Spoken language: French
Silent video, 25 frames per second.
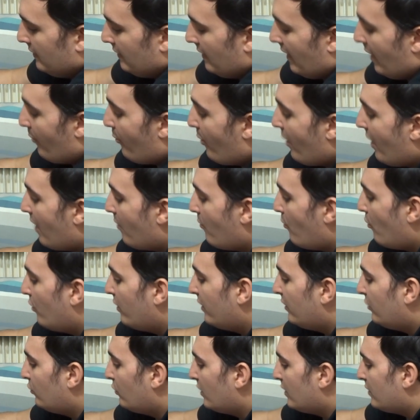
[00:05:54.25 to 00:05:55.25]
Apparemment,
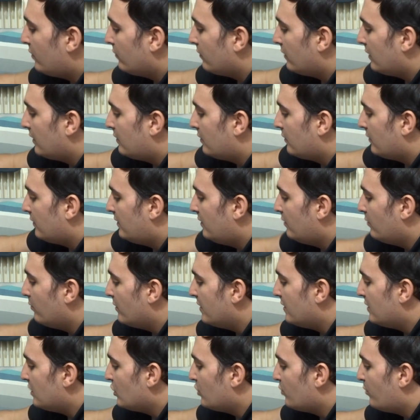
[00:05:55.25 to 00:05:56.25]
les doigts sont extensibles,
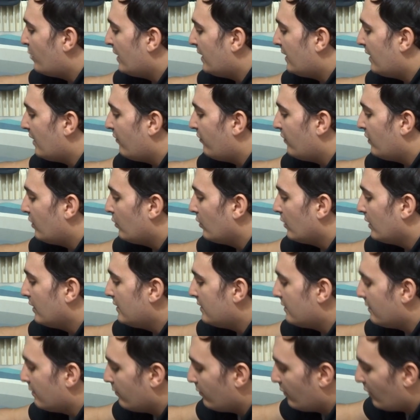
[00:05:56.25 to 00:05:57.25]
mais si je pète la figurine,
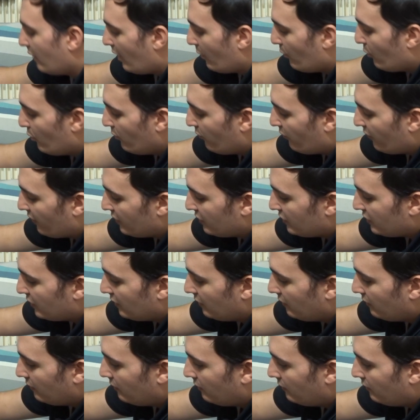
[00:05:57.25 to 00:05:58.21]
ça va un peu me faire chier.